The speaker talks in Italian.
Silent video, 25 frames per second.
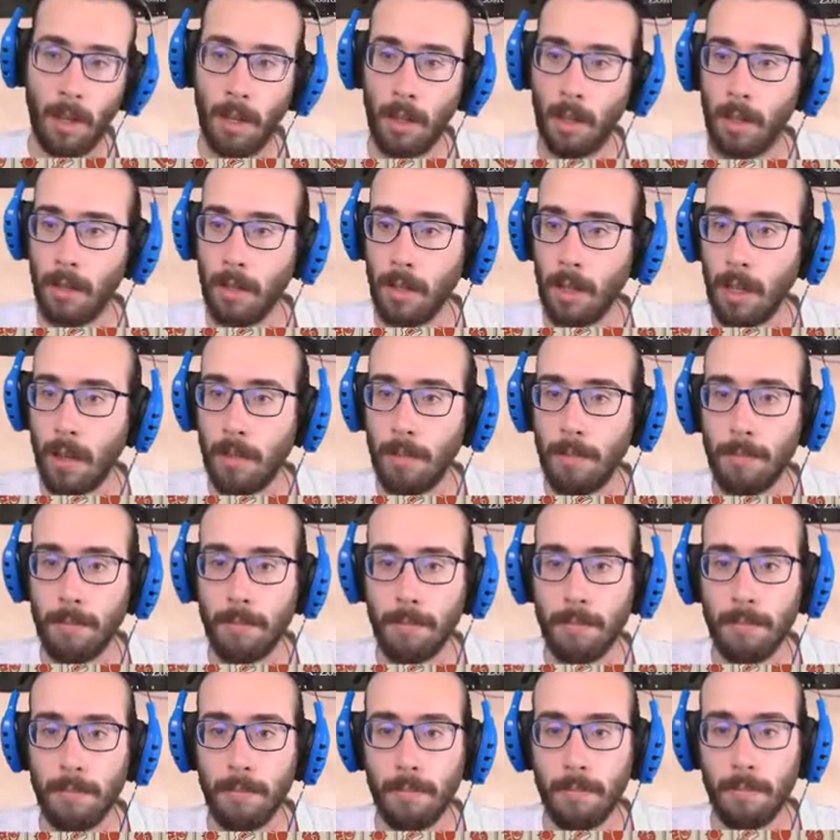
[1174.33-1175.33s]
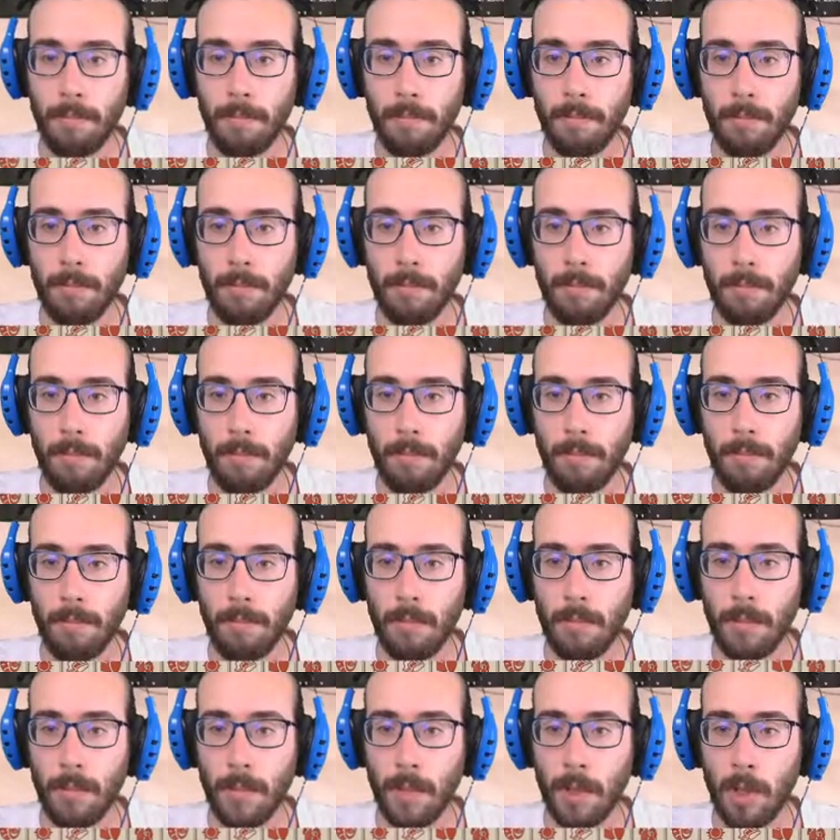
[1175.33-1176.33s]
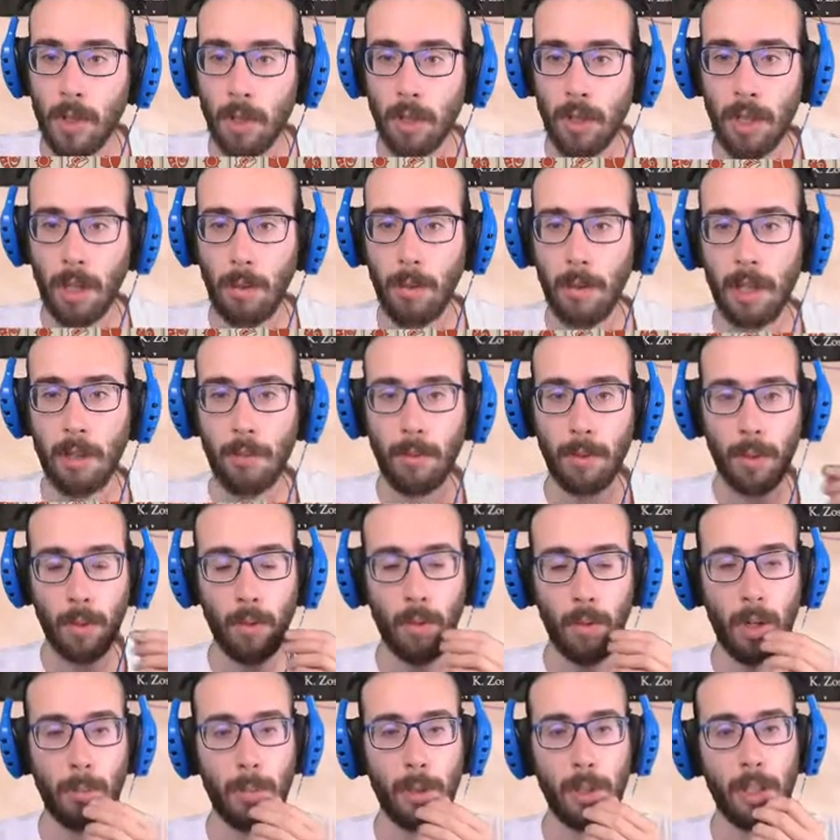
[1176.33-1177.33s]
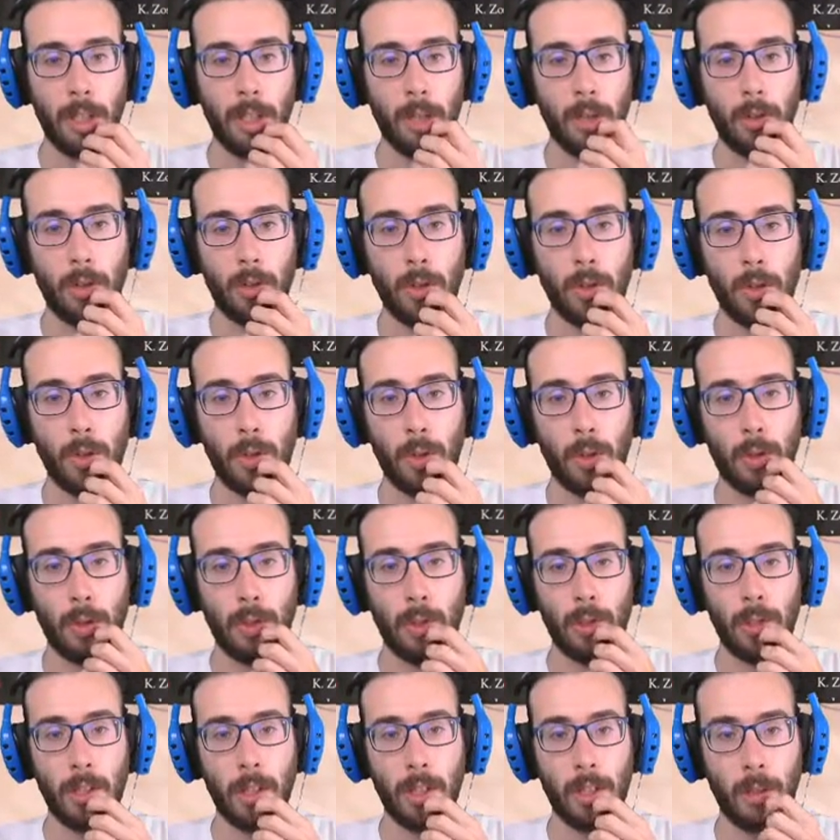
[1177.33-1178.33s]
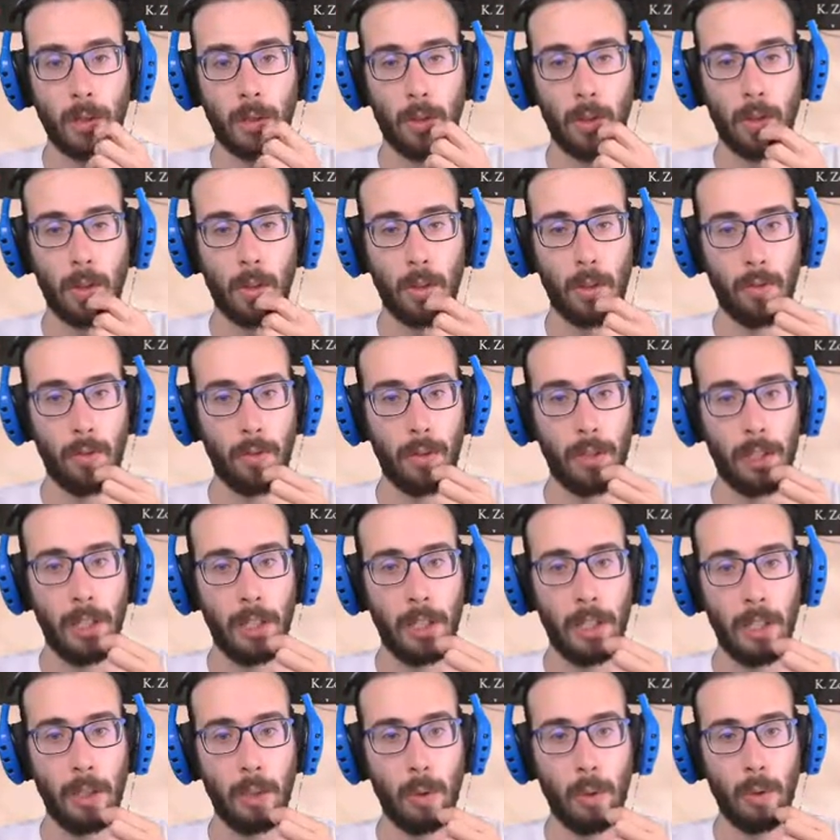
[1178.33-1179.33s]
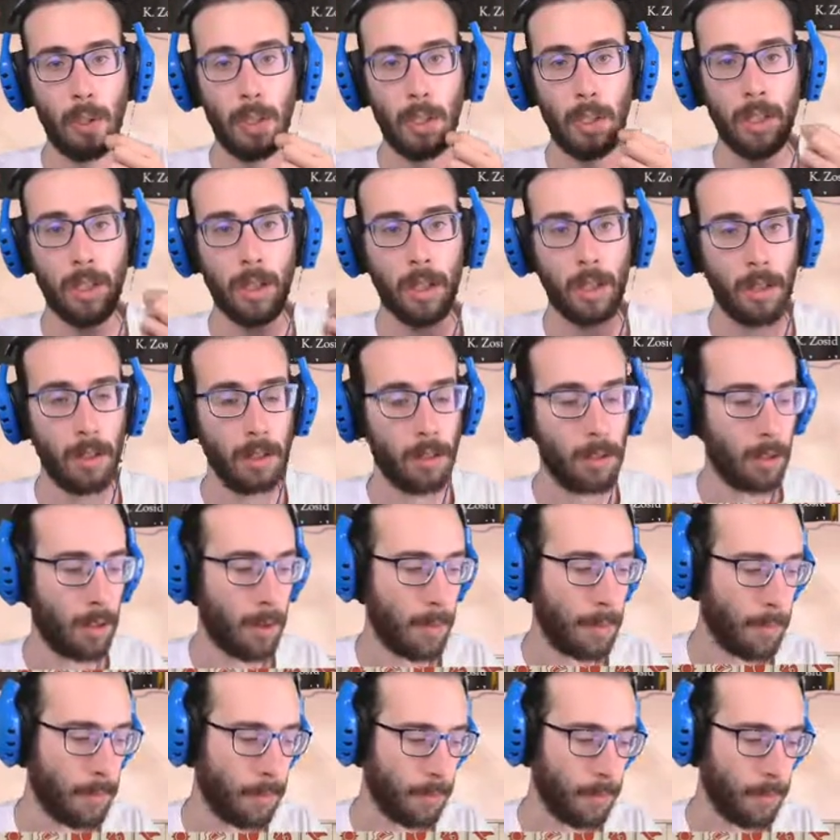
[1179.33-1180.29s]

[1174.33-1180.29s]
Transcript: Sì. Ci sta, mandiamolo in guerra. Poi intanto non sono così tanto fedele a lui, eh, in realtà.